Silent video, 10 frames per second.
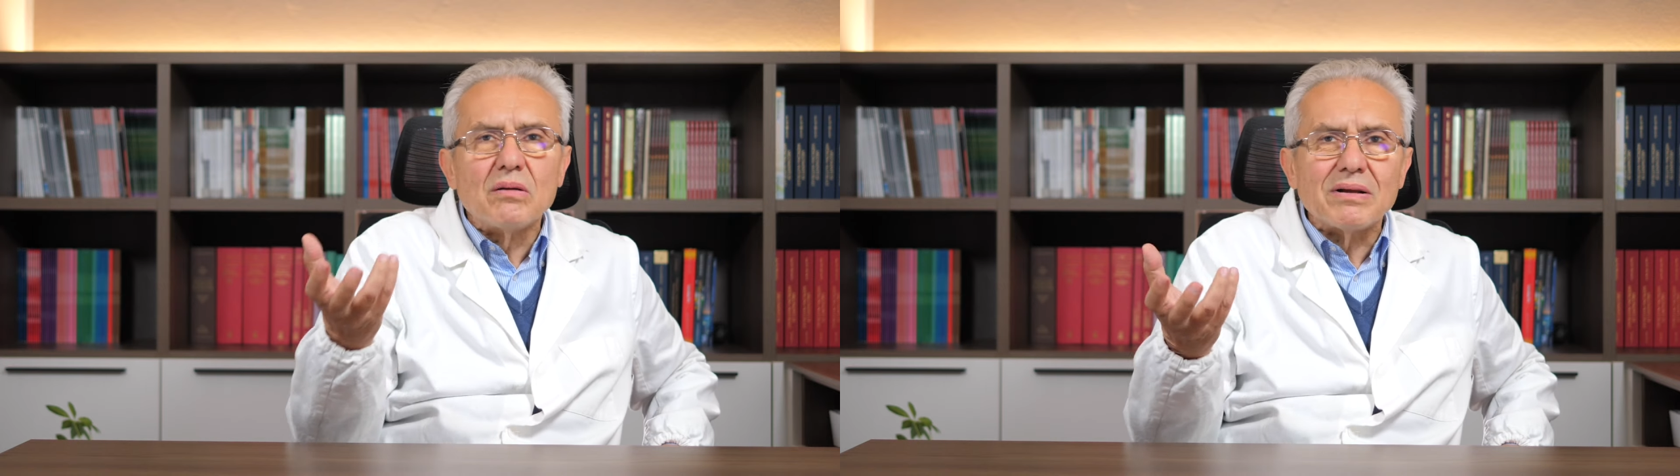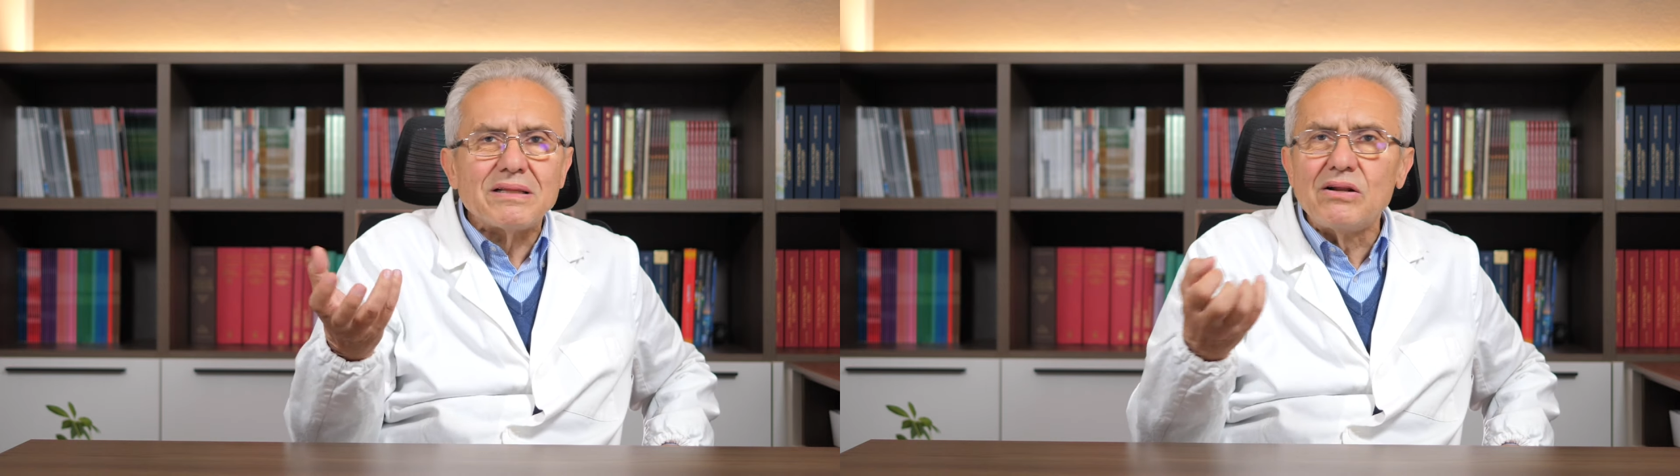al
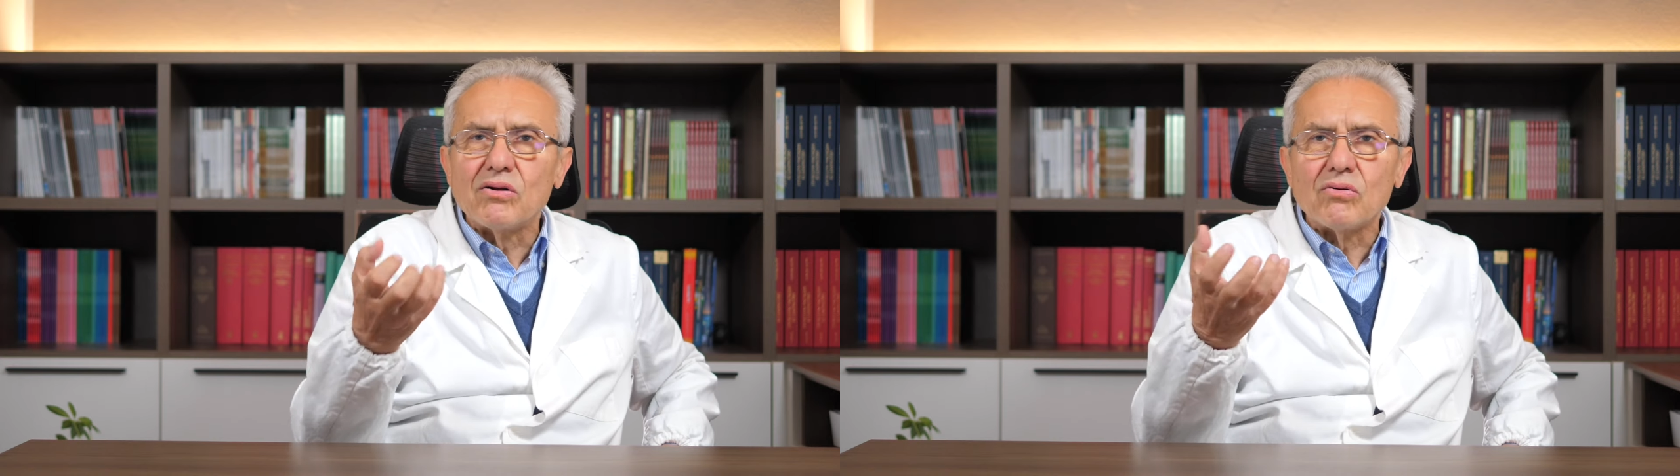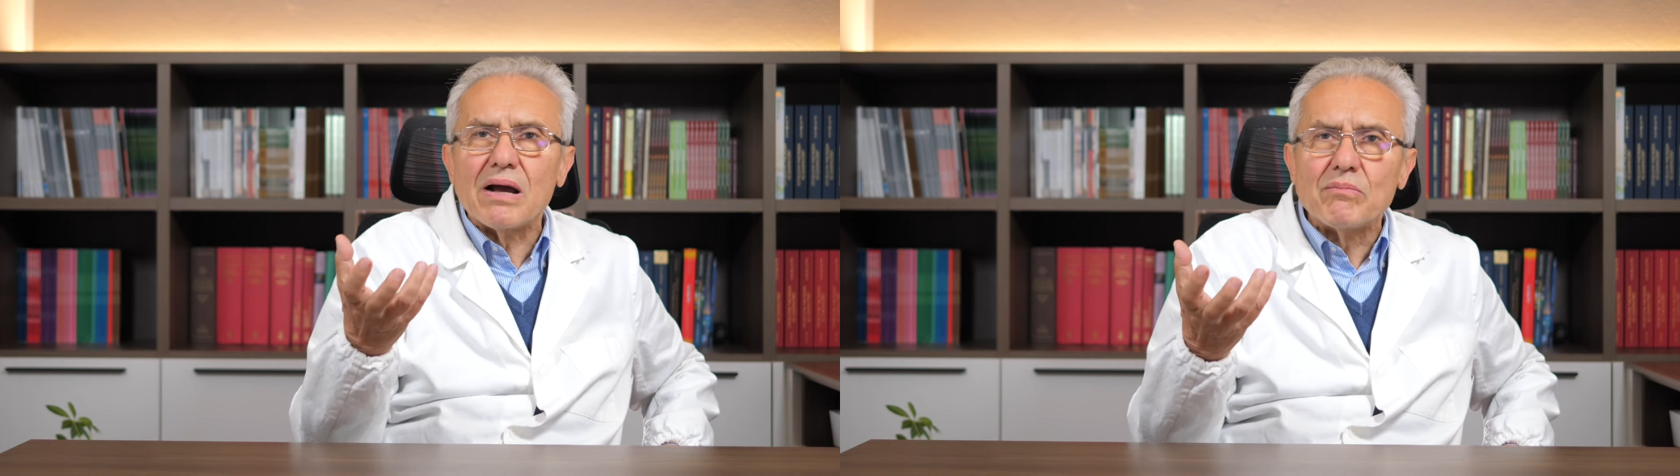mattino
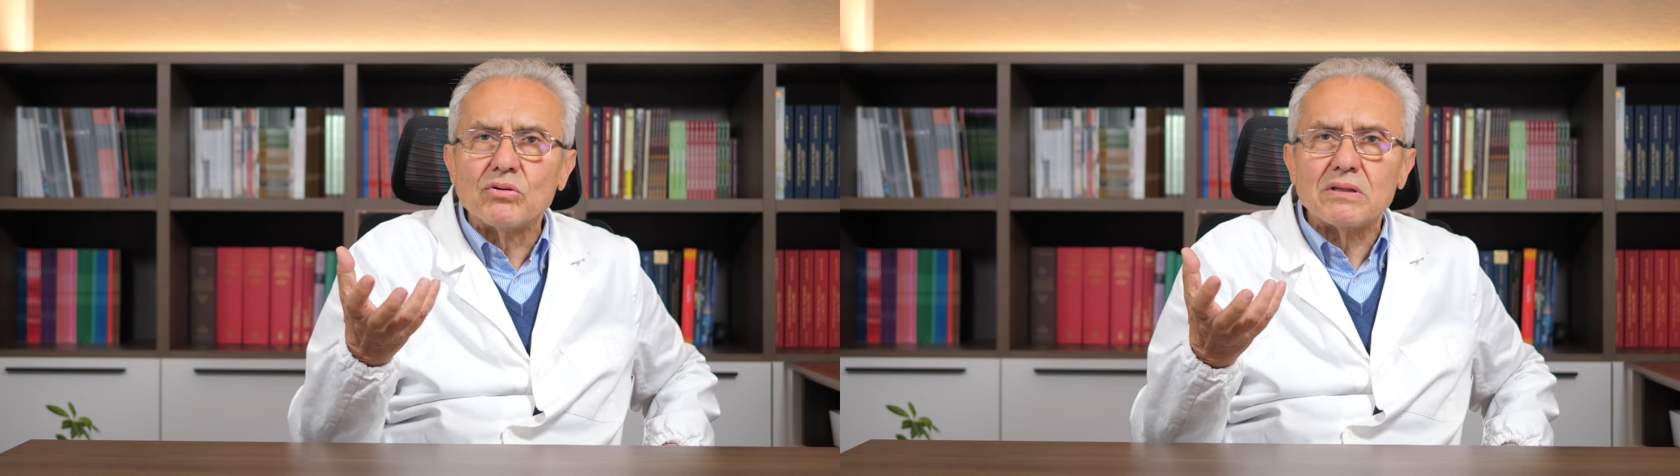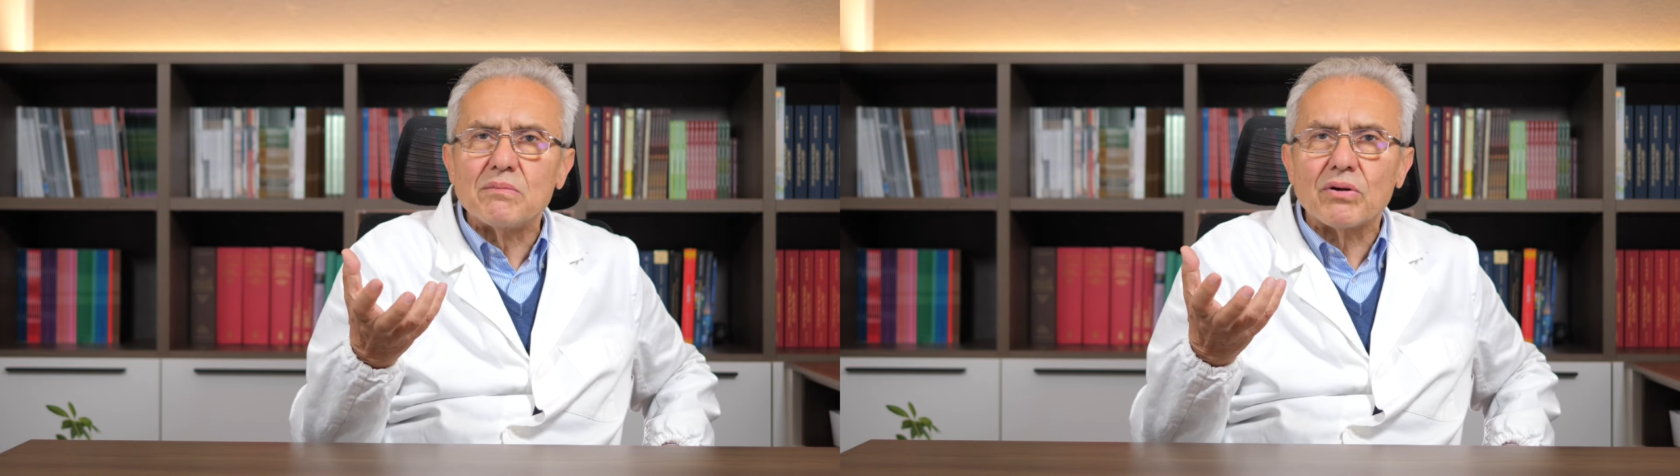non ha
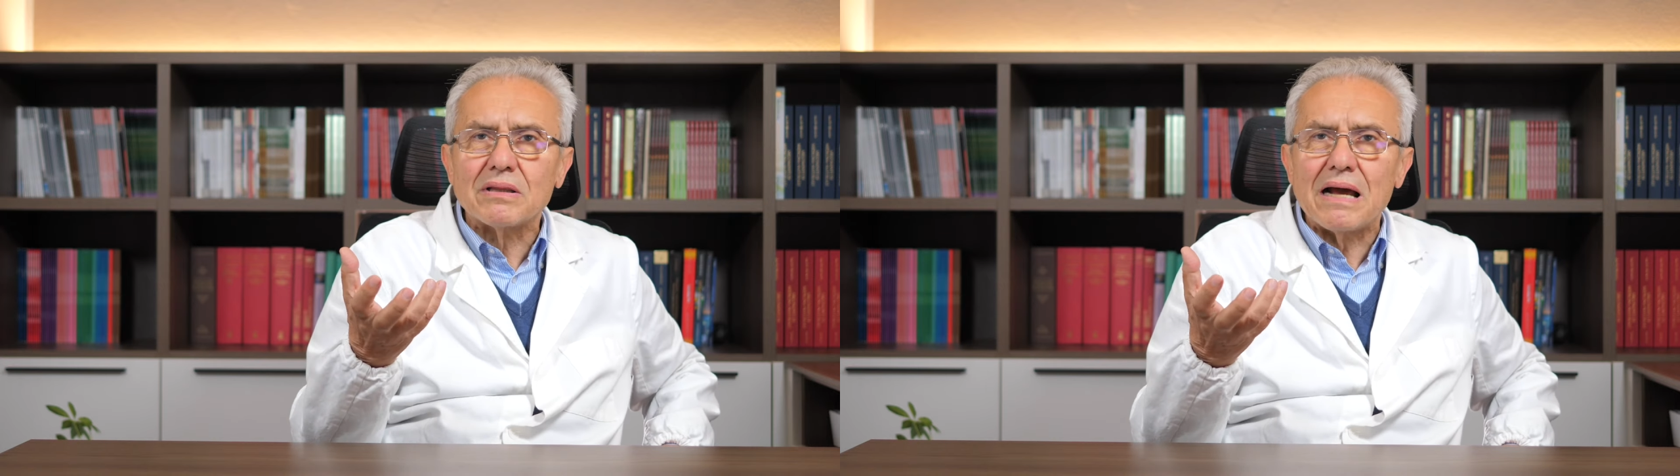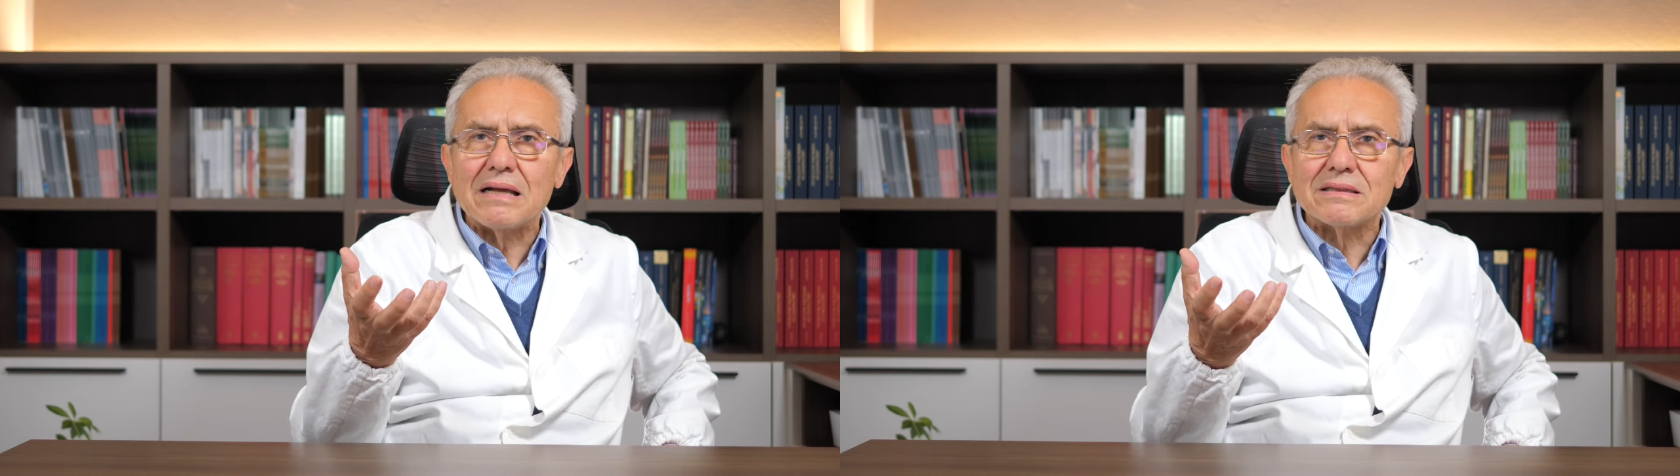molta
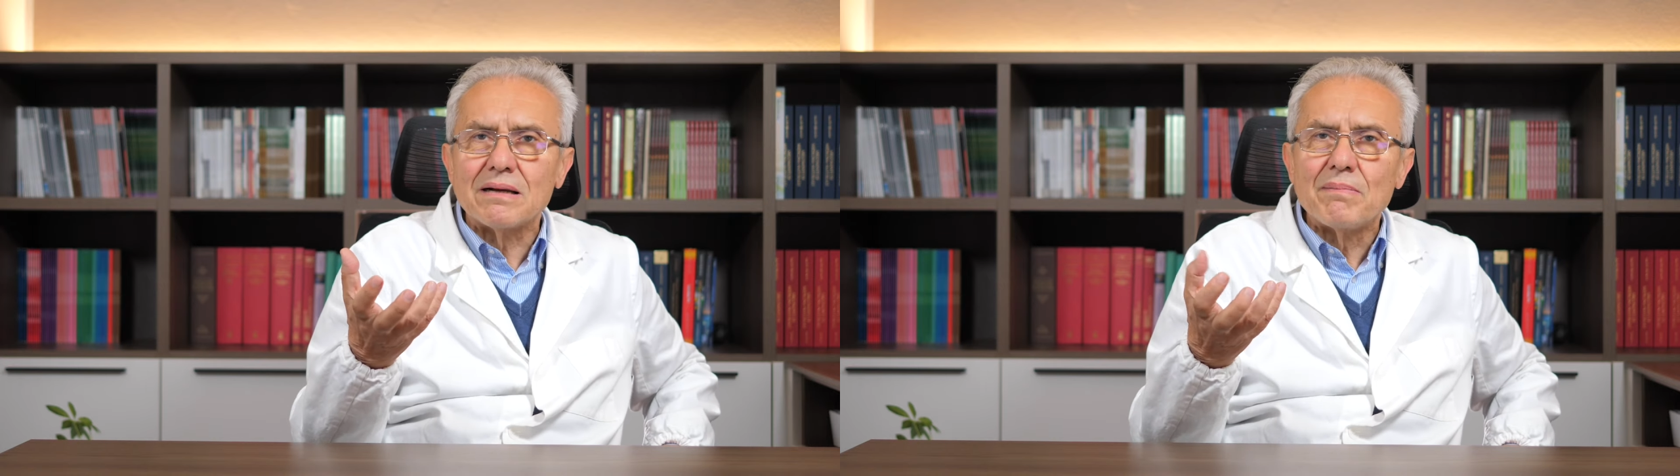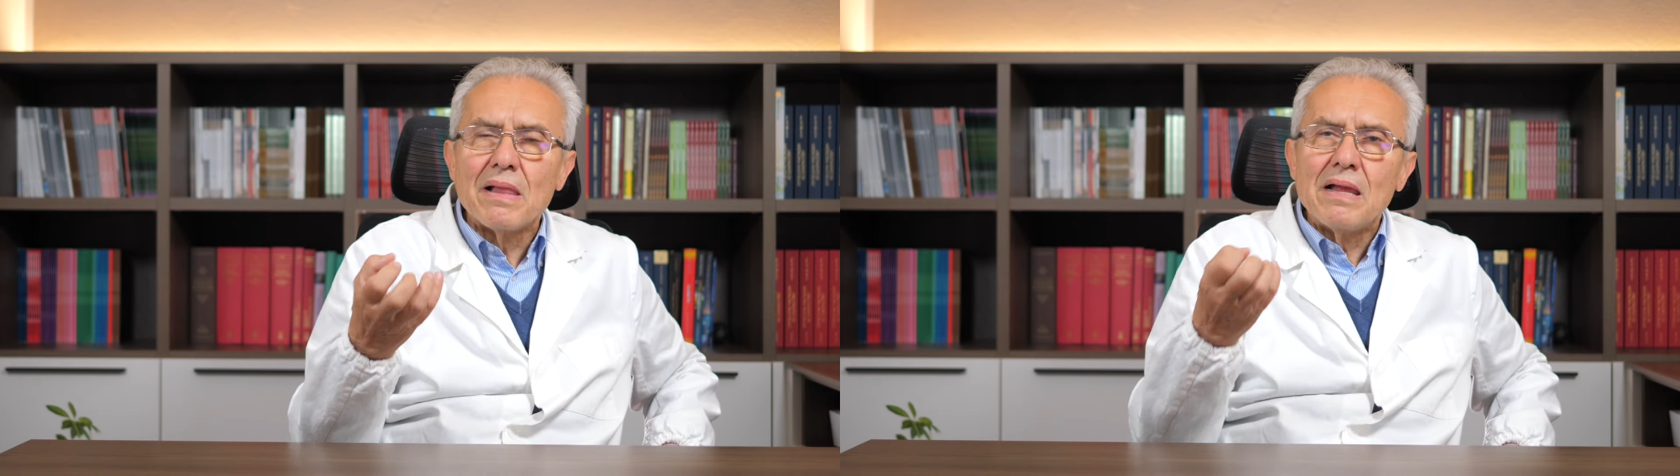importanza